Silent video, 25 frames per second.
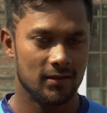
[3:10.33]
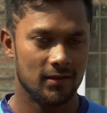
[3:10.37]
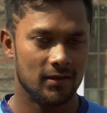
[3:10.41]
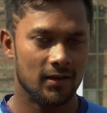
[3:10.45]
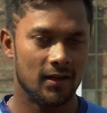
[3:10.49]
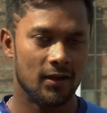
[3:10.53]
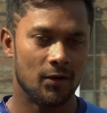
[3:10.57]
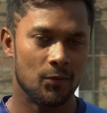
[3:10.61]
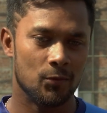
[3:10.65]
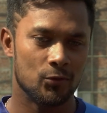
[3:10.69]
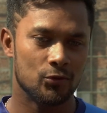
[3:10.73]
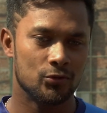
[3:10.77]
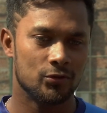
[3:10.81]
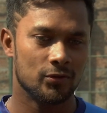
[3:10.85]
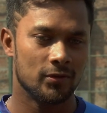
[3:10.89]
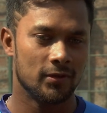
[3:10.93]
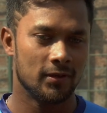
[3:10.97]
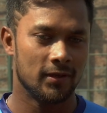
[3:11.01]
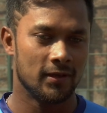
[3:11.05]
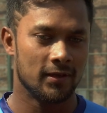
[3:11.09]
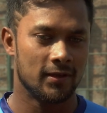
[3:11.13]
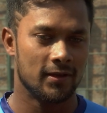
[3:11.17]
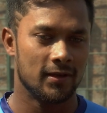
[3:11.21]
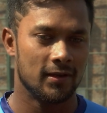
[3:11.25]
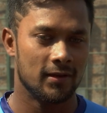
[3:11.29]
না অবশ্যই
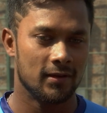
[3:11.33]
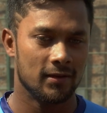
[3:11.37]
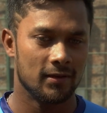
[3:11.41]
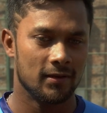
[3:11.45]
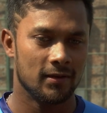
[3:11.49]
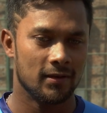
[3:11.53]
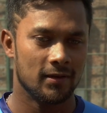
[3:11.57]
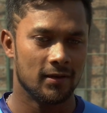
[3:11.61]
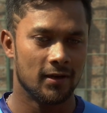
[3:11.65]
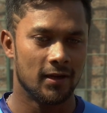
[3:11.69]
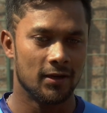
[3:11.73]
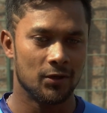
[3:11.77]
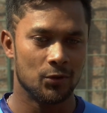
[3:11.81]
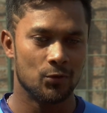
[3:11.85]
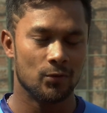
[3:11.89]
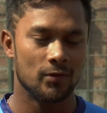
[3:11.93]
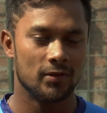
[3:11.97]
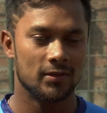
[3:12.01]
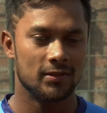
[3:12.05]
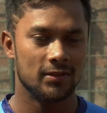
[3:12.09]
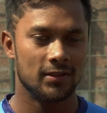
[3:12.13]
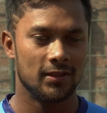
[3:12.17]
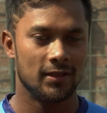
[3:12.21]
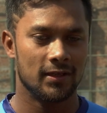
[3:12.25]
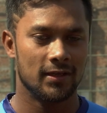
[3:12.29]
এটা রান
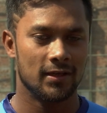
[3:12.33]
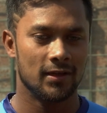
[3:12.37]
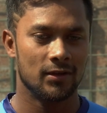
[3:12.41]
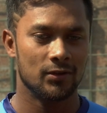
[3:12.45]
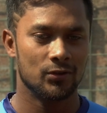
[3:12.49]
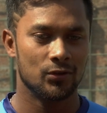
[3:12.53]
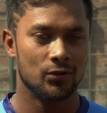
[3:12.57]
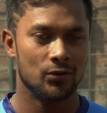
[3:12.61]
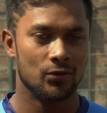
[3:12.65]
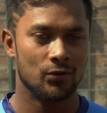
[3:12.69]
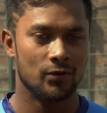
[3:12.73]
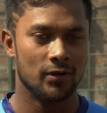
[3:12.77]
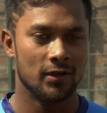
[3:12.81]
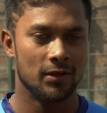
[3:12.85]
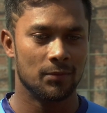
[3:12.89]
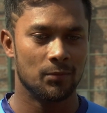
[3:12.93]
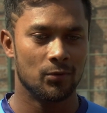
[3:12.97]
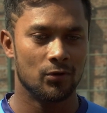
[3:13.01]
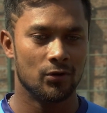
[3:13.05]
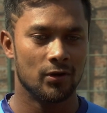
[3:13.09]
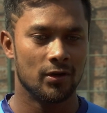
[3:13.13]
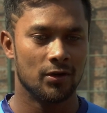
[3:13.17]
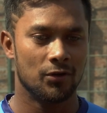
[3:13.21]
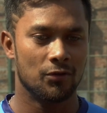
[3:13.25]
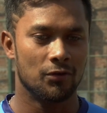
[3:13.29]
করেছি এটার জন্য অনেক
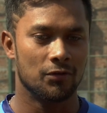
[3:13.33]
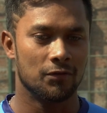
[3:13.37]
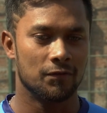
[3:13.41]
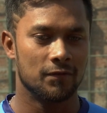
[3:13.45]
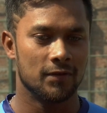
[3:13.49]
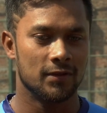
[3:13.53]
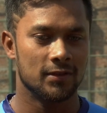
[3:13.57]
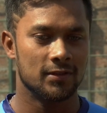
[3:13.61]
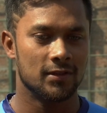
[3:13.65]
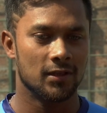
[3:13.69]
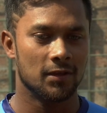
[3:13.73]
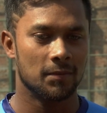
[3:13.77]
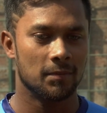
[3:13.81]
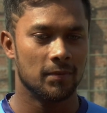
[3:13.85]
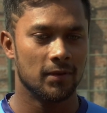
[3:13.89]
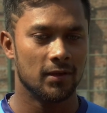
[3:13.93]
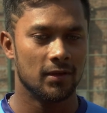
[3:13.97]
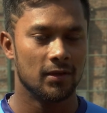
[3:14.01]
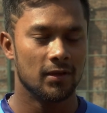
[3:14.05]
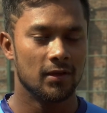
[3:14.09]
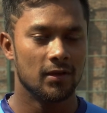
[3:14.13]
বড় একটা কনফিডেন্স থাকবে